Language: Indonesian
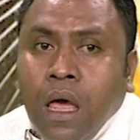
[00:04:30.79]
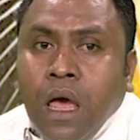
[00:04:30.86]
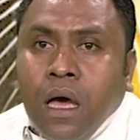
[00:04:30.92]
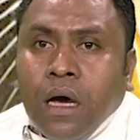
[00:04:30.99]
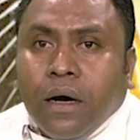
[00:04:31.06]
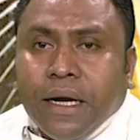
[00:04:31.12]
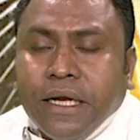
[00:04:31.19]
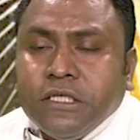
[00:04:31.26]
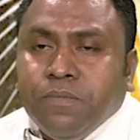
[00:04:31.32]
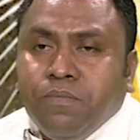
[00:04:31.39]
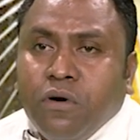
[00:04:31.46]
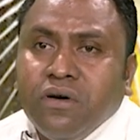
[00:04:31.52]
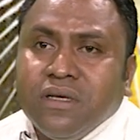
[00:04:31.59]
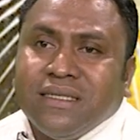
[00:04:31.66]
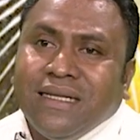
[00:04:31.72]

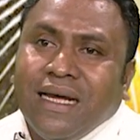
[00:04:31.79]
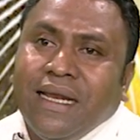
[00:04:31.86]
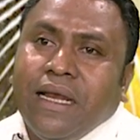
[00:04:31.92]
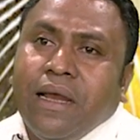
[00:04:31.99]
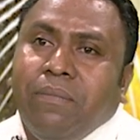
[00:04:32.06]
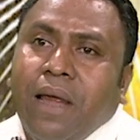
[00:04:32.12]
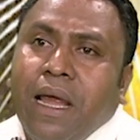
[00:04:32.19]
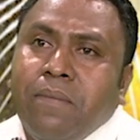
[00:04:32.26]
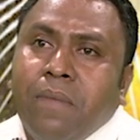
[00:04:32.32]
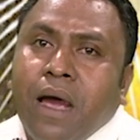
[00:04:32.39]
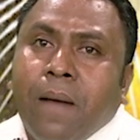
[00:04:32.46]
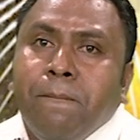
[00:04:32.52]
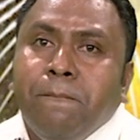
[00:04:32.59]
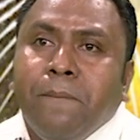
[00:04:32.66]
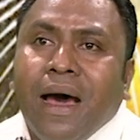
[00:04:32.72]
Resposta de mak
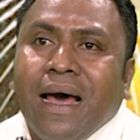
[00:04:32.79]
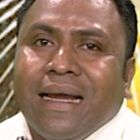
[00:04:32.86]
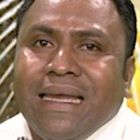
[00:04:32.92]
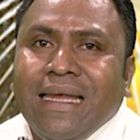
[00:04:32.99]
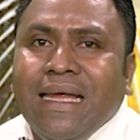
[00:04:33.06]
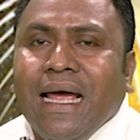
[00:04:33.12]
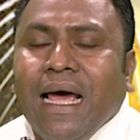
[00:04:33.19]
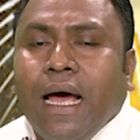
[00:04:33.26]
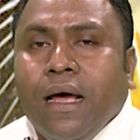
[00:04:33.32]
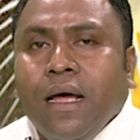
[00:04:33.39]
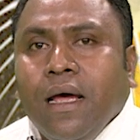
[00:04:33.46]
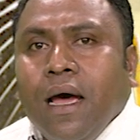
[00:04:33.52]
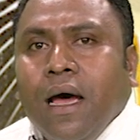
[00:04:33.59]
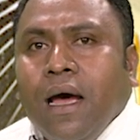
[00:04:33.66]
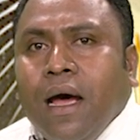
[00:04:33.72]
Maria
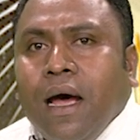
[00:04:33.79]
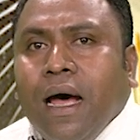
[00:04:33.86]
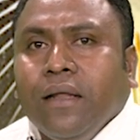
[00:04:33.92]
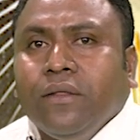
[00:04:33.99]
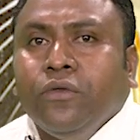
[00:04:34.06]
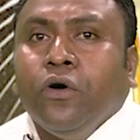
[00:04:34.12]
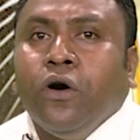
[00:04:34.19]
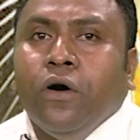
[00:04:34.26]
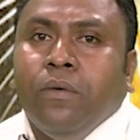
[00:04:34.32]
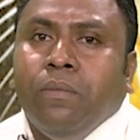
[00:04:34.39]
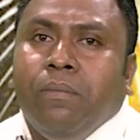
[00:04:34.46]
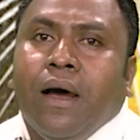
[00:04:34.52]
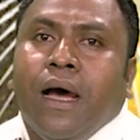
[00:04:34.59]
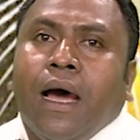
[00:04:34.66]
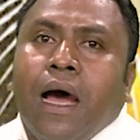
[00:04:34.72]
hato
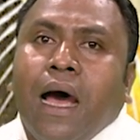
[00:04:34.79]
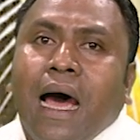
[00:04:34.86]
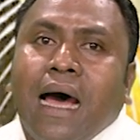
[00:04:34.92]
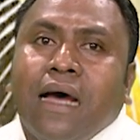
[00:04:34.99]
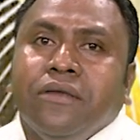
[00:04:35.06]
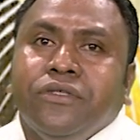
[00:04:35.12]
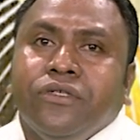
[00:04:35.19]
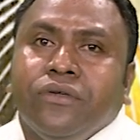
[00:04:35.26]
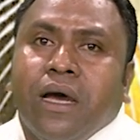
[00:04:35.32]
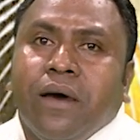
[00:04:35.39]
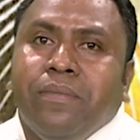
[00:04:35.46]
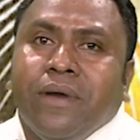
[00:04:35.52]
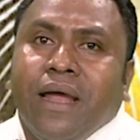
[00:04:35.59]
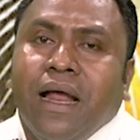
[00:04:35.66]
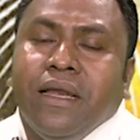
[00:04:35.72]
ba Anzu
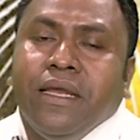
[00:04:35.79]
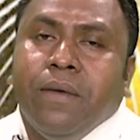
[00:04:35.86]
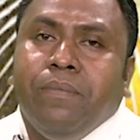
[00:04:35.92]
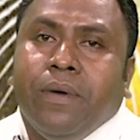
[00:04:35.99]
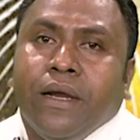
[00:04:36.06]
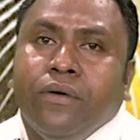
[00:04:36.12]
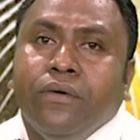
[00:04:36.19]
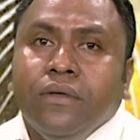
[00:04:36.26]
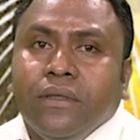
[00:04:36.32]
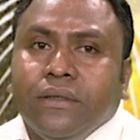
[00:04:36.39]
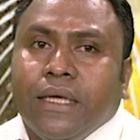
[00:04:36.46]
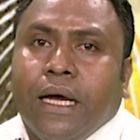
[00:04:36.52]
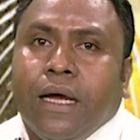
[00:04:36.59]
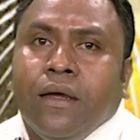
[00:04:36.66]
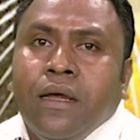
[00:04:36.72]
Gabriel
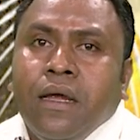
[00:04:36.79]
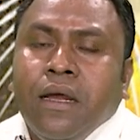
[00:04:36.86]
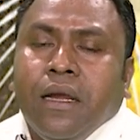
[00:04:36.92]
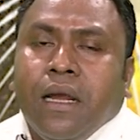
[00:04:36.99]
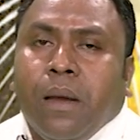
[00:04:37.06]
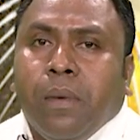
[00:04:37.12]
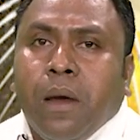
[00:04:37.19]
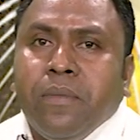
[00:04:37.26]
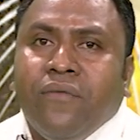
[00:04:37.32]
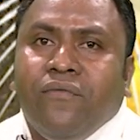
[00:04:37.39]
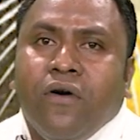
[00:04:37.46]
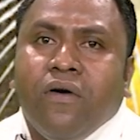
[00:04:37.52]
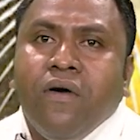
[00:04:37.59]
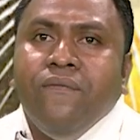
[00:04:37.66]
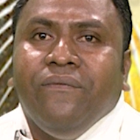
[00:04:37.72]
pregunta, nebe Nebema
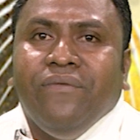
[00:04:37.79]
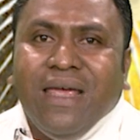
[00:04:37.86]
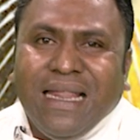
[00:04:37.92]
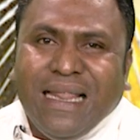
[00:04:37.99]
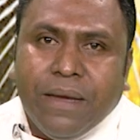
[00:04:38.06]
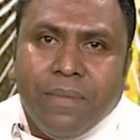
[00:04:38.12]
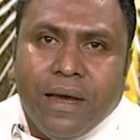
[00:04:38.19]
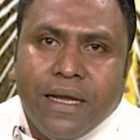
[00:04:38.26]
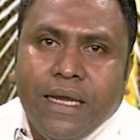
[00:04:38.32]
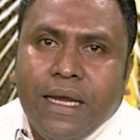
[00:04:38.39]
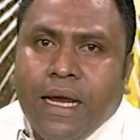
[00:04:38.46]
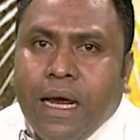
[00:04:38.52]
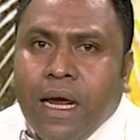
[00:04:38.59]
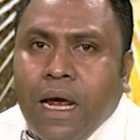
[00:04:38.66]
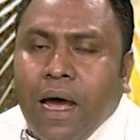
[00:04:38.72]
fokom vite bania
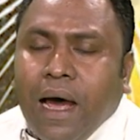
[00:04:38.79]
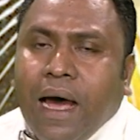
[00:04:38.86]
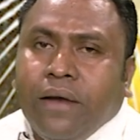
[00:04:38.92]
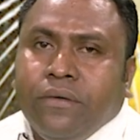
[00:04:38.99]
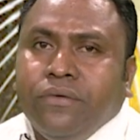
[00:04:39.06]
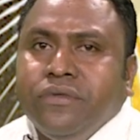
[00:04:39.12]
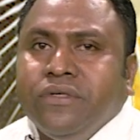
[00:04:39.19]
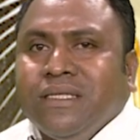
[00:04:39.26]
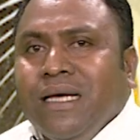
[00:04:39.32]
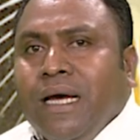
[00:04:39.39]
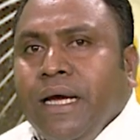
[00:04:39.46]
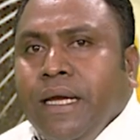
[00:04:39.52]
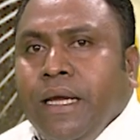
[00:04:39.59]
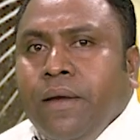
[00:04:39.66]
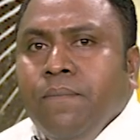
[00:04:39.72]
atu
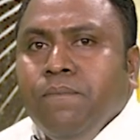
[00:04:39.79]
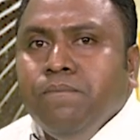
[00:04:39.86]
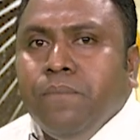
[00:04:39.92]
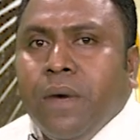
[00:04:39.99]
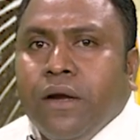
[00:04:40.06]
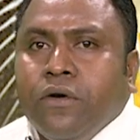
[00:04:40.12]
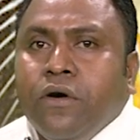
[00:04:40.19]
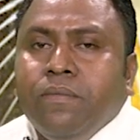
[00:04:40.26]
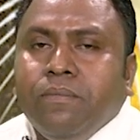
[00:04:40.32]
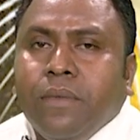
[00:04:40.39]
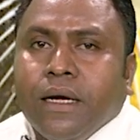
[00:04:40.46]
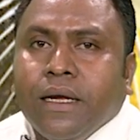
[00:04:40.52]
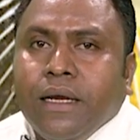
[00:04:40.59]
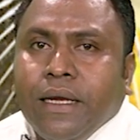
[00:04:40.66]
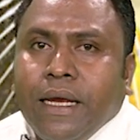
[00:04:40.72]
sai maromak
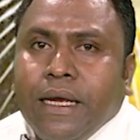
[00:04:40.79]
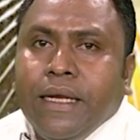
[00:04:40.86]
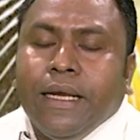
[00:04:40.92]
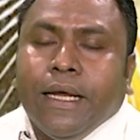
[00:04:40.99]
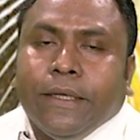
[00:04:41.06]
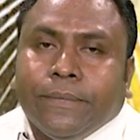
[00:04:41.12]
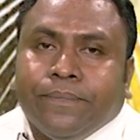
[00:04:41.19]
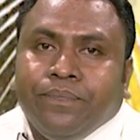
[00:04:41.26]
neinan.